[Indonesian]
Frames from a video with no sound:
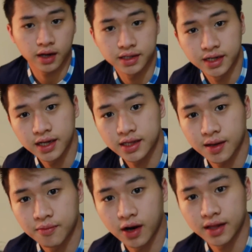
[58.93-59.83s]
oke jadi
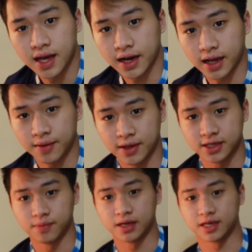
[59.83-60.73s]
kita mulai dari
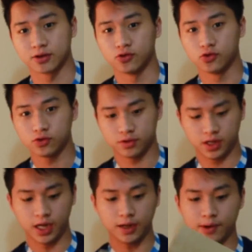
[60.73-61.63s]
meja belajar dulu
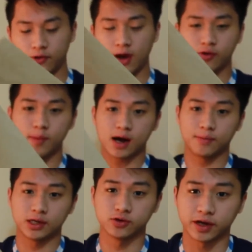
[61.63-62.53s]
ini by the way aku
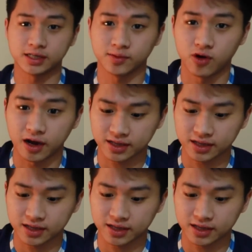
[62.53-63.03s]
bakal masukin semua